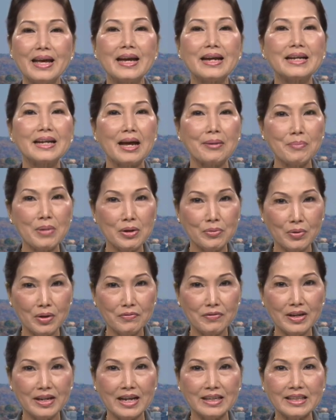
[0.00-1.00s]
Cảm ơn quý
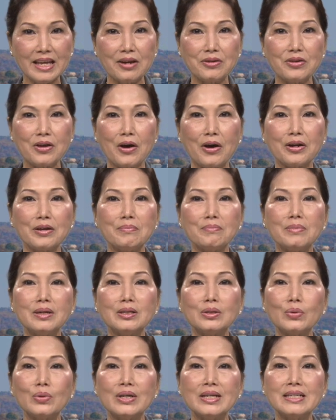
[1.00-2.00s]
vị đã theo dõi. Minh
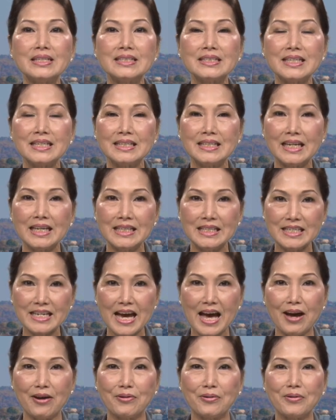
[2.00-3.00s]
Thúy xin kính
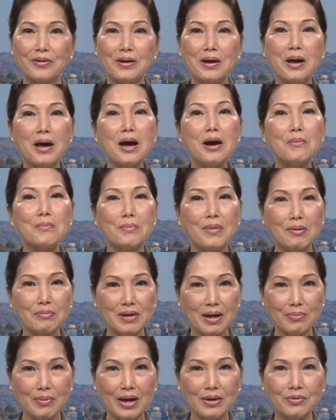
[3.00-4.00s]
chào. Mong
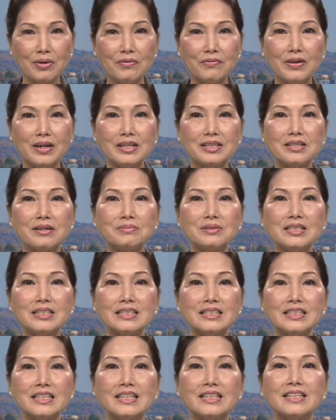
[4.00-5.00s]
gặp lại quý vị trong chương
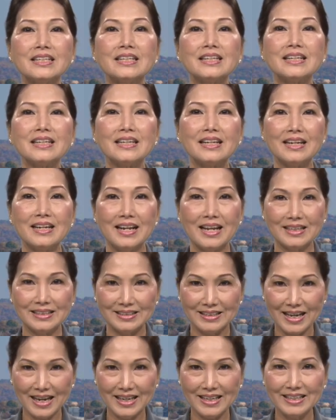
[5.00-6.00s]
trình lần
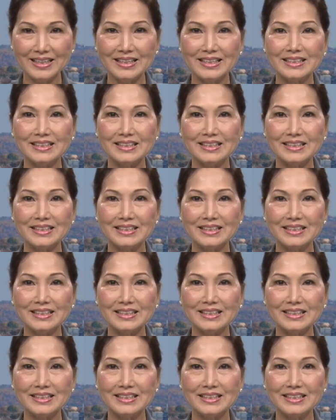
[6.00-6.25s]
tới.